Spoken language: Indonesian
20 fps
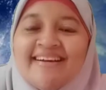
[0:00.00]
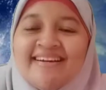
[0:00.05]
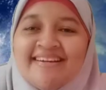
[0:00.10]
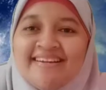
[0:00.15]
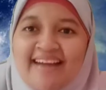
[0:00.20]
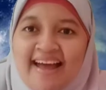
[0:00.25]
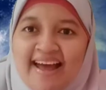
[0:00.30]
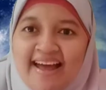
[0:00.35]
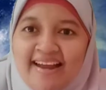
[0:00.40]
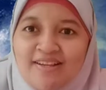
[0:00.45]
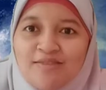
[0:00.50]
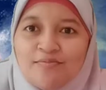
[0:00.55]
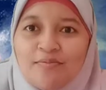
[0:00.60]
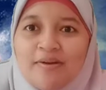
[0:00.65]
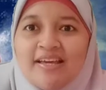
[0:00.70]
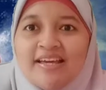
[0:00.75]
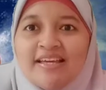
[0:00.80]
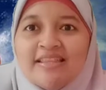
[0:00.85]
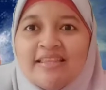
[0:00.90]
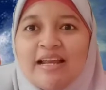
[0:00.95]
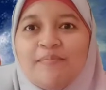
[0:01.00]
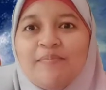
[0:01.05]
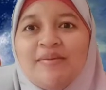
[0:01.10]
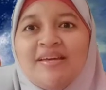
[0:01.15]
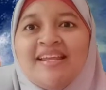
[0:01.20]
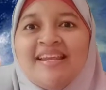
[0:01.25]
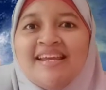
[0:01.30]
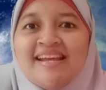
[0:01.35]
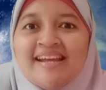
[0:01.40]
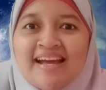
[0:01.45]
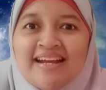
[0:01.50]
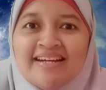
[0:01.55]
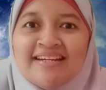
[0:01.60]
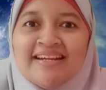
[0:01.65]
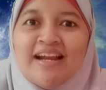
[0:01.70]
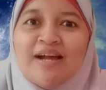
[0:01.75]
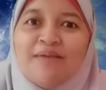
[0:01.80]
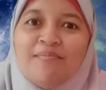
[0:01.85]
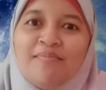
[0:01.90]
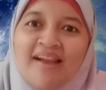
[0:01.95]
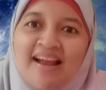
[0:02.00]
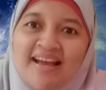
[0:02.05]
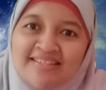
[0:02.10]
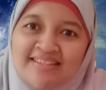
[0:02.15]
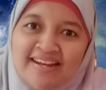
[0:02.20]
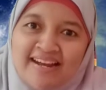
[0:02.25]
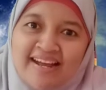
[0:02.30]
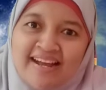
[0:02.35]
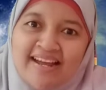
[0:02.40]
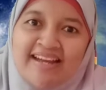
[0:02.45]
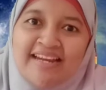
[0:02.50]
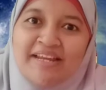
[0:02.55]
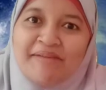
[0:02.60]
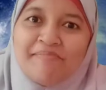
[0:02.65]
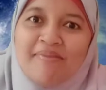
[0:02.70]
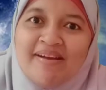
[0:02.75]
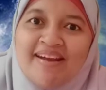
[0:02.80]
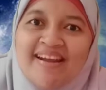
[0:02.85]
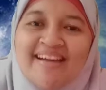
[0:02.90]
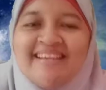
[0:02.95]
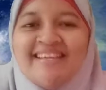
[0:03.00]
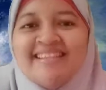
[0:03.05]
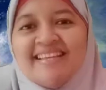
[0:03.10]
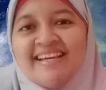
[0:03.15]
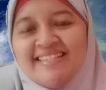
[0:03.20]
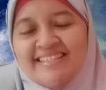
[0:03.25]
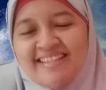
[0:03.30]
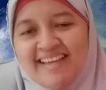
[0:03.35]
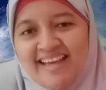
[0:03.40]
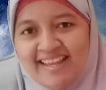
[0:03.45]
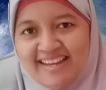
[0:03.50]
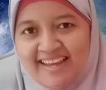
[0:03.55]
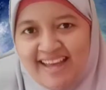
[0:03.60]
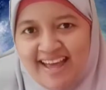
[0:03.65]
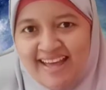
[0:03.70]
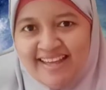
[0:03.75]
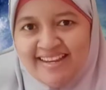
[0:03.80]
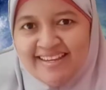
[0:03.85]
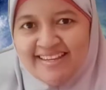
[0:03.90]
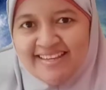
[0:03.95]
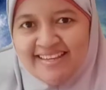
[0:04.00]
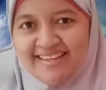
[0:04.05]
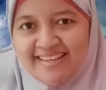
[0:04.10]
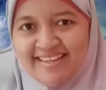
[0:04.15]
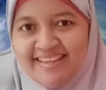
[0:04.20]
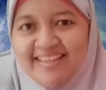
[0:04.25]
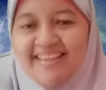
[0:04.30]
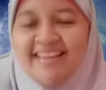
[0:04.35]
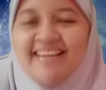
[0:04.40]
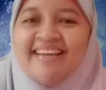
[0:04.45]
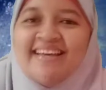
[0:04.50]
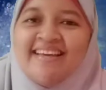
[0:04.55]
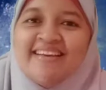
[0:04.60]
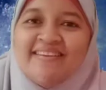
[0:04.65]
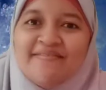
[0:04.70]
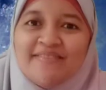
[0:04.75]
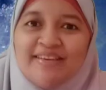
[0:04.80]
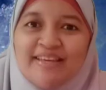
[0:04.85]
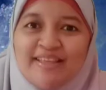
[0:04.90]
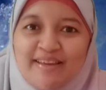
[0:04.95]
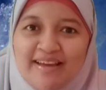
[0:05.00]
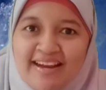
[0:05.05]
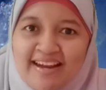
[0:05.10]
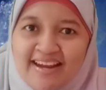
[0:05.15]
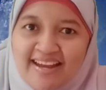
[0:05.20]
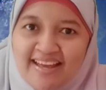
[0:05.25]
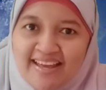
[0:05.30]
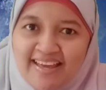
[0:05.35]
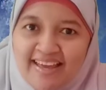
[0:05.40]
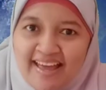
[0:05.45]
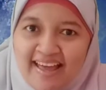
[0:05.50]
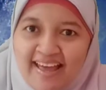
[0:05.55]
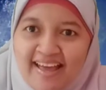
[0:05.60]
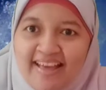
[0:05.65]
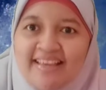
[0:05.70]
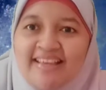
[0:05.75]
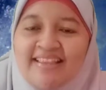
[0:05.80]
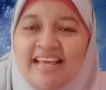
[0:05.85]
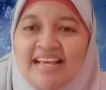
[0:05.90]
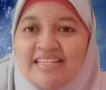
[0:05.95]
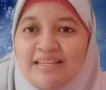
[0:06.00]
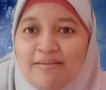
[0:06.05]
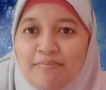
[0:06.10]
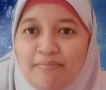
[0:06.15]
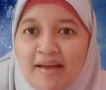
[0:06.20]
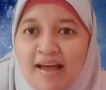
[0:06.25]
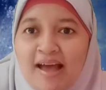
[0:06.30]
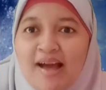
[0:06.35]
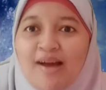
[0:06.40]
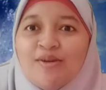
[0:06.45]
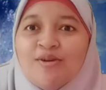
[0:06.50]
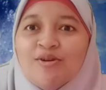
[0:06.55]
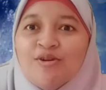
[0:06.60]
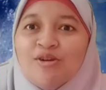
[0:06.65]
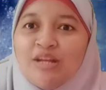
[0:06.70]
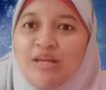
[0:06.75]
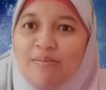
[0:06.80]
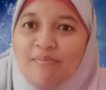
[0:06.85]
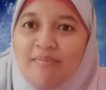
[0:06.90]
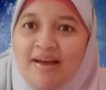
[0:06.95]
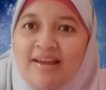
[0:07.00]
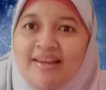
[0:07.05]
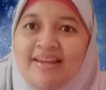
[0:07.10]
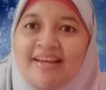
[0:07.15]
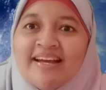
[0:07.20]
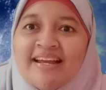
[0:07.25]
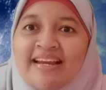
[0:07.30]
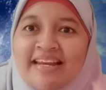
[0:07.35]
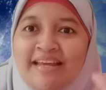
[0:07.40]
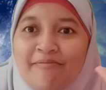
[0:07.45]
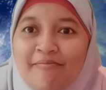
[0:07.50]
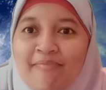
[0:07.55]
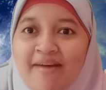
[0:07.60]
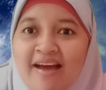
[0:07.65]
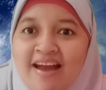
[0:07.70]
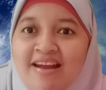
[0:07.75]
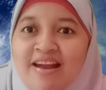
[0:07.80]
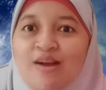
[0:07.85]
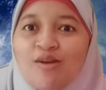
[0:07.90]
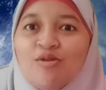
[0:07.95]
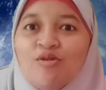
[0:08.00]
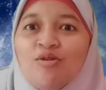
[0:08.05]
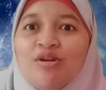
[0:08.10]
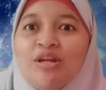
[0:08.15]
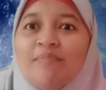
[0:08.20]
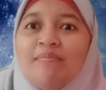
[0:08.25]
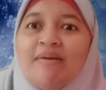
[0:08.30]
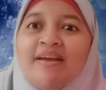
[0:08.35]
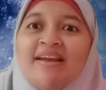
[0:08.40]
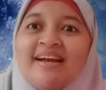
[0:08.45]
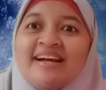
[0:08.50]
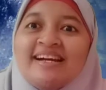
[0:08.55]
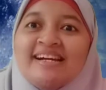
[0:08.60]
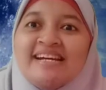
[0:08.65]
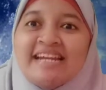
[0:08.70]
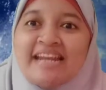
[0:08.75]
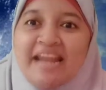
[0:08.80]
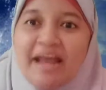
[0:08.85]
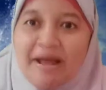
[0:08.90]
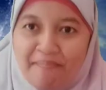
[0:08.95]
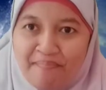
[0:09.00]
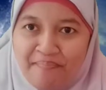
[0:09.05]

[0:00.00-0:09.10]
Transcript: dan supaya kita lebih ringan dalam melaksanakan ibadah kita sehari-hari. Kita anak-anak ya, kita simak rukun iman yang kelima dan rukun iman yang keenam.